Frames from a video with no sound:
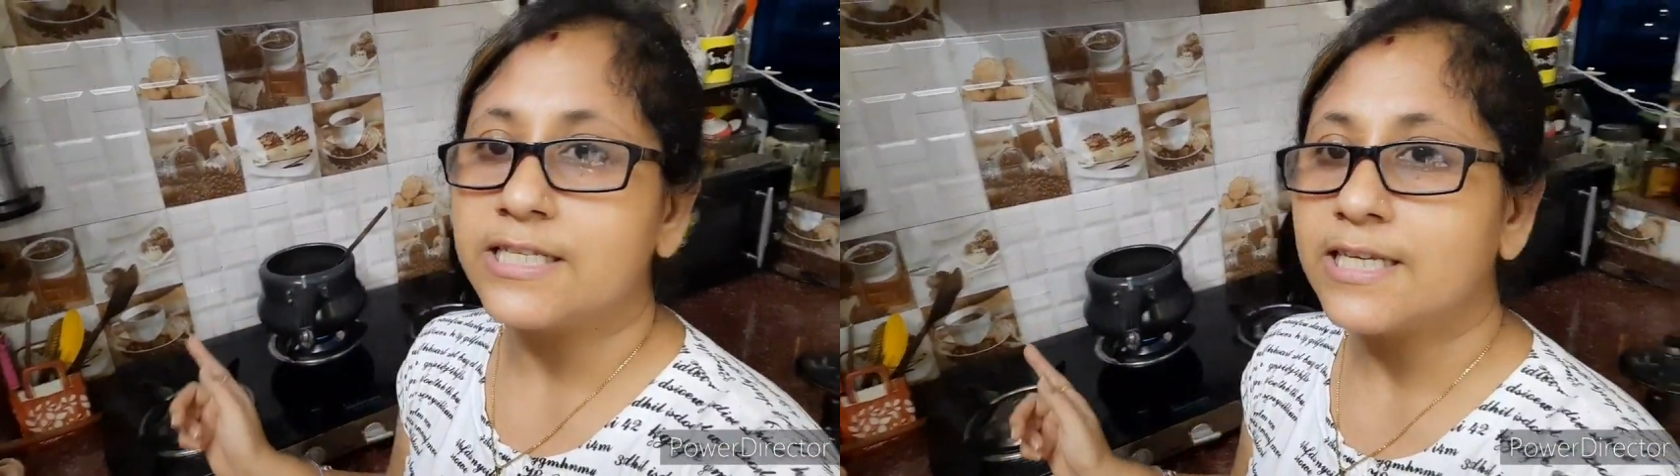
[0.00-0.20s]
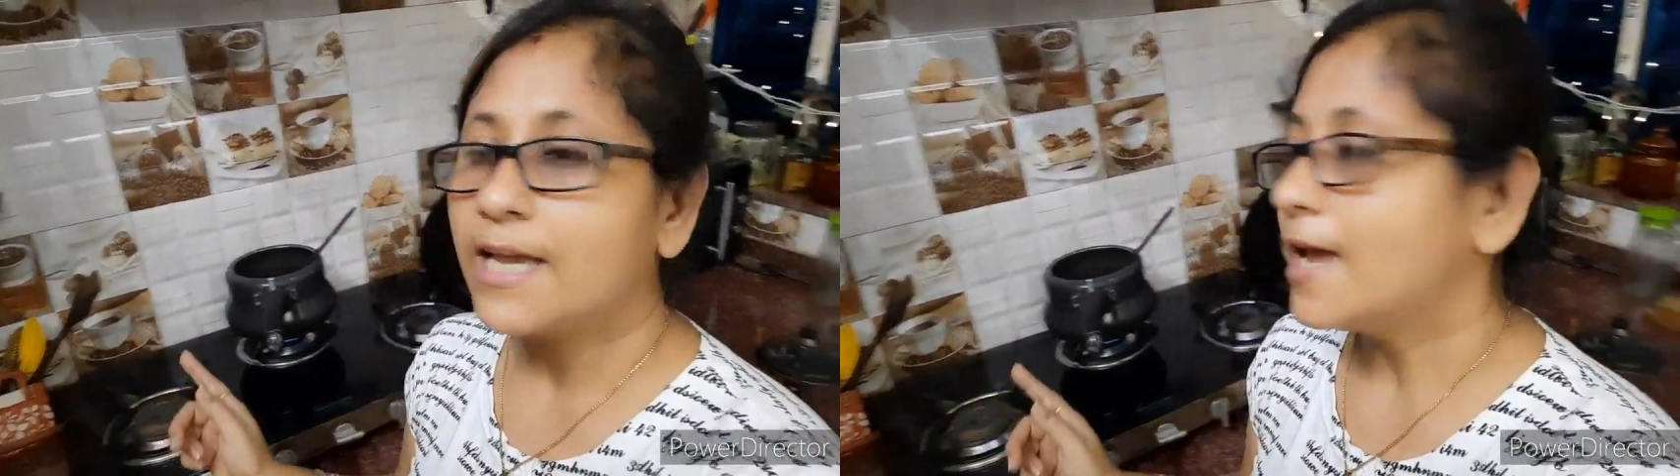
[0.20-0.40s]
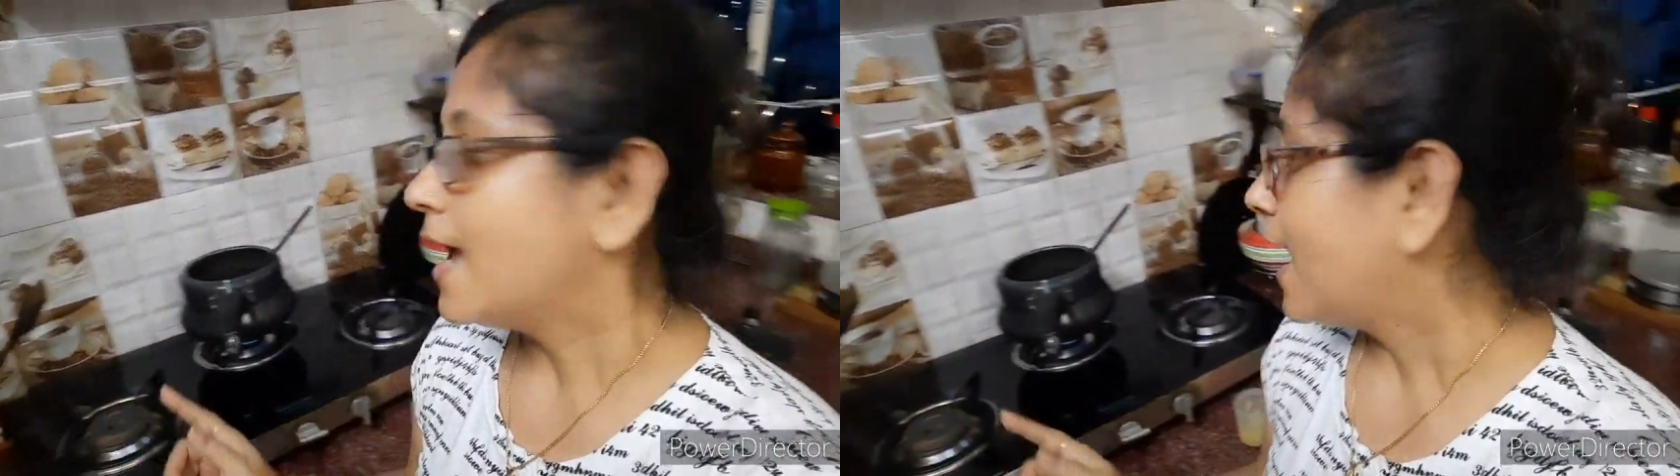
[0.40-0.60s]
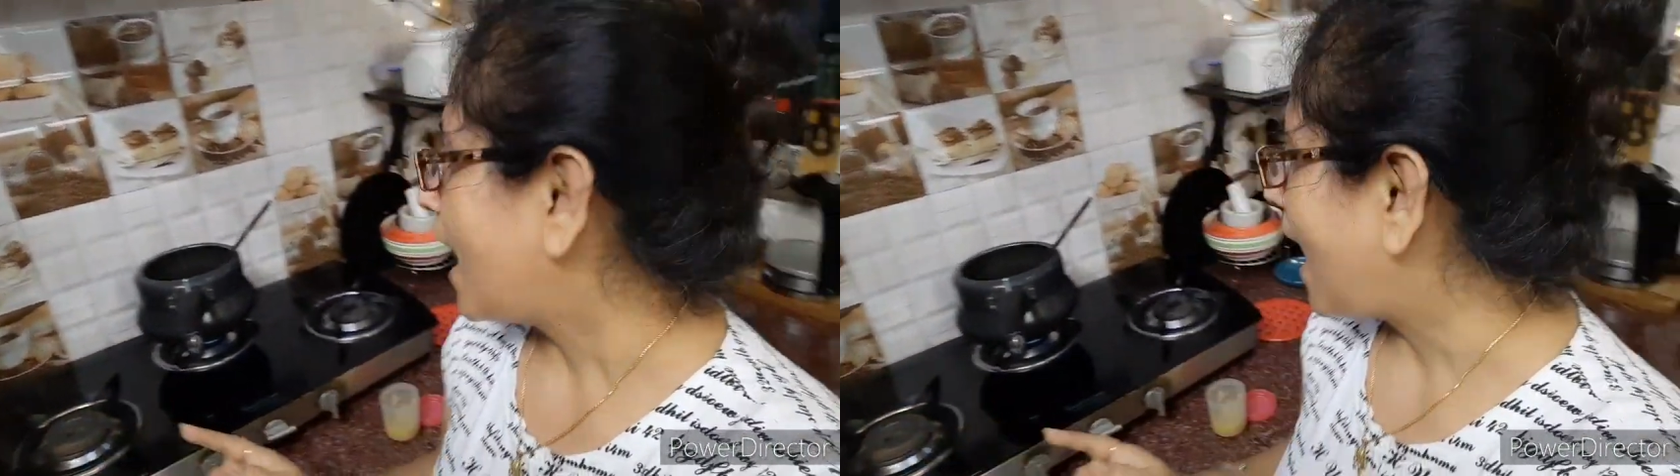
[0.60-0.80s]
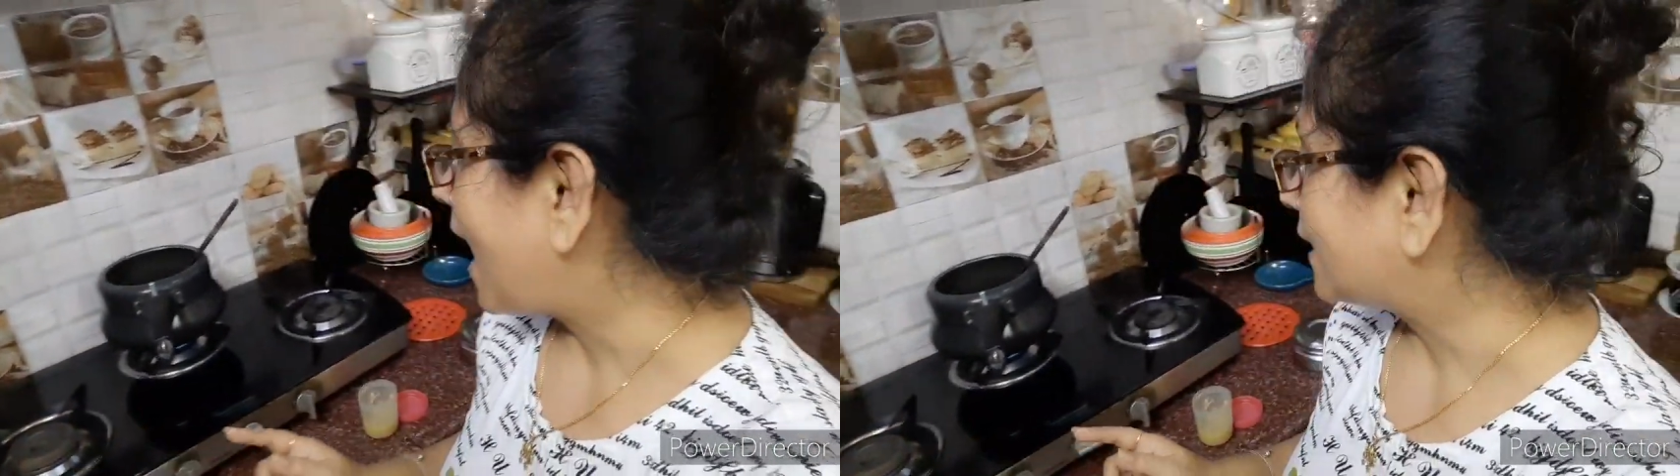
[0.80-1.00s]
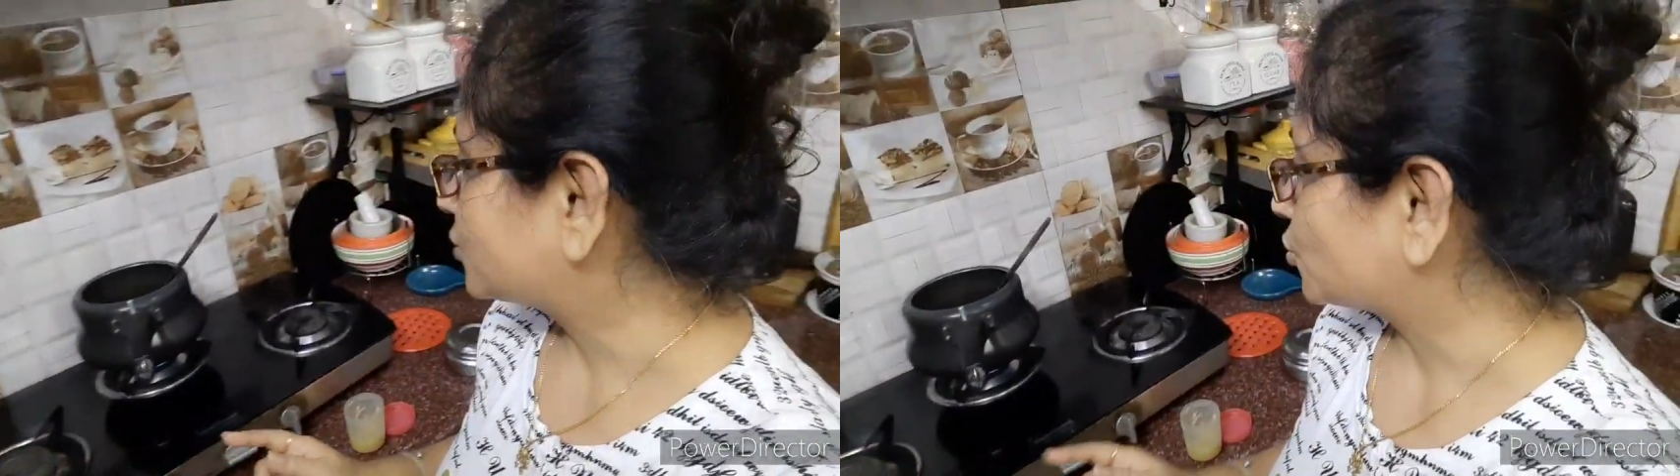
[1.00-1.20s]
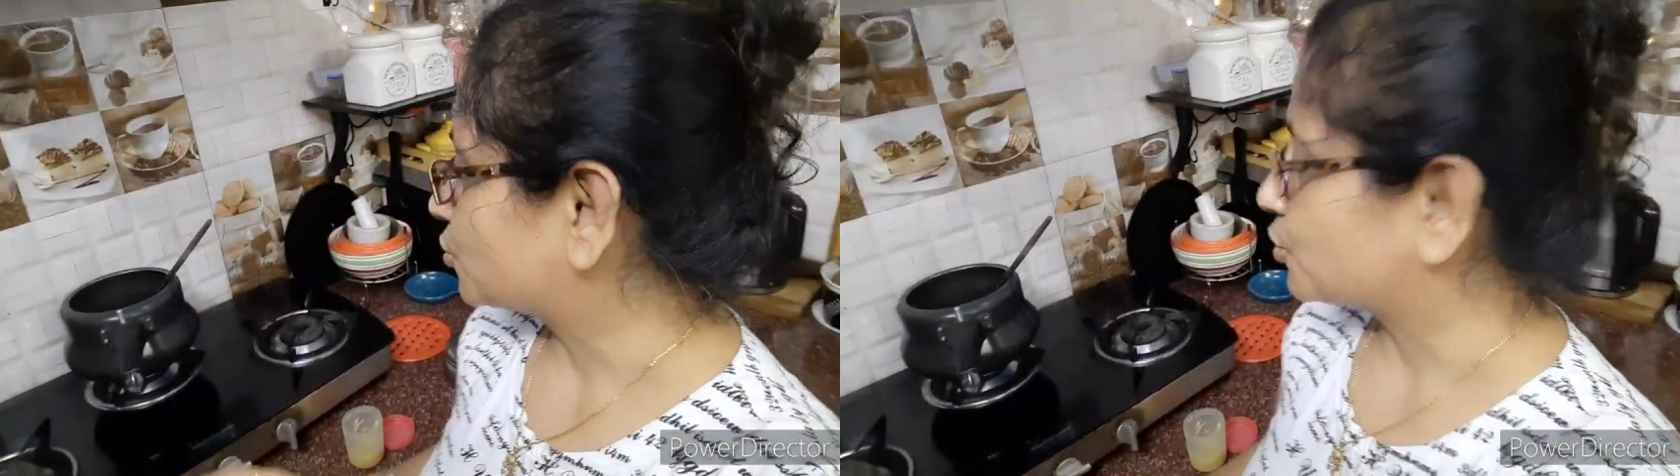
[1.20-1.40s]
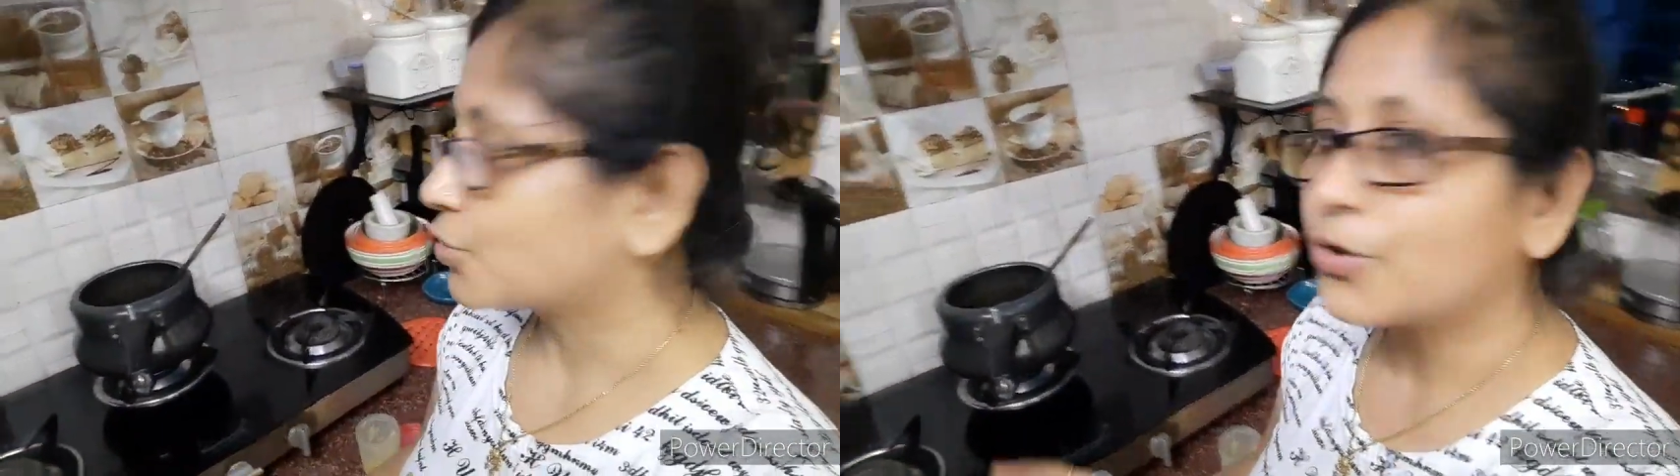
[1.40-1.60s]
দিয়েছি আর ছোট
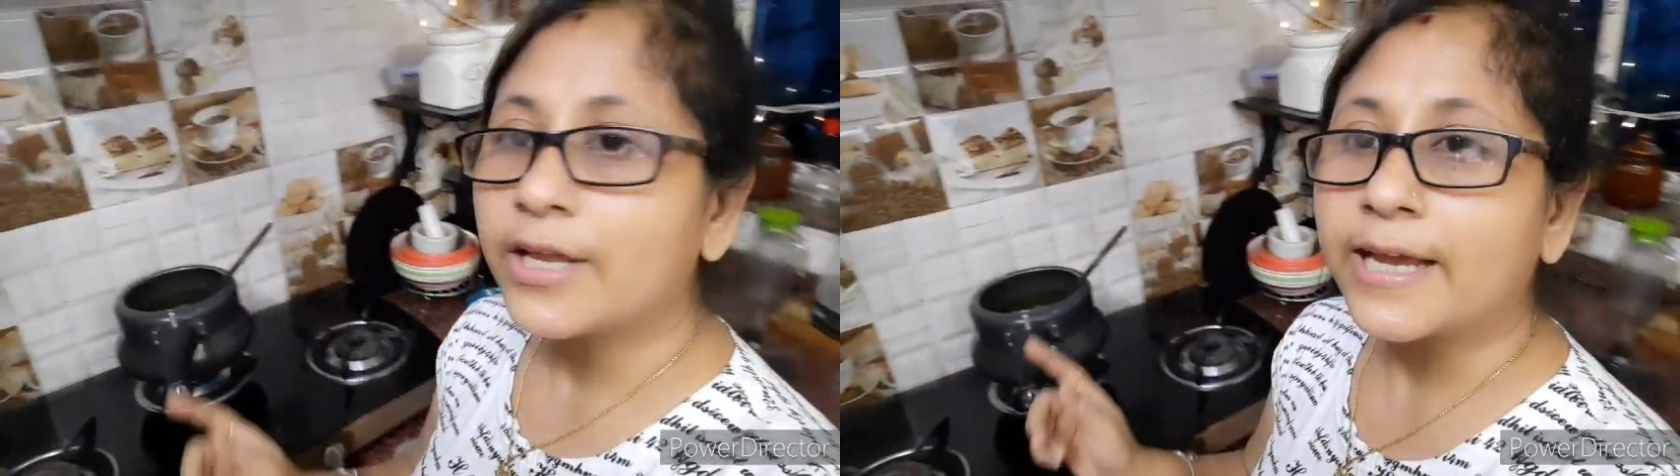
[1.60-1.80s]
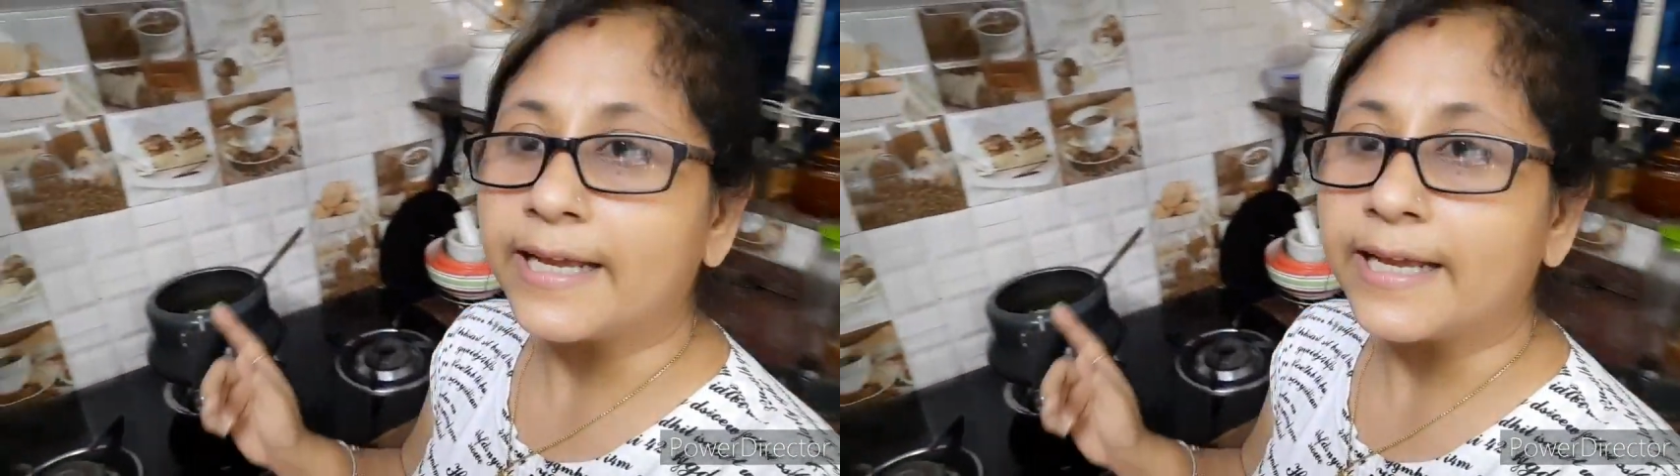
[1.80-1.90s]
ছোট করে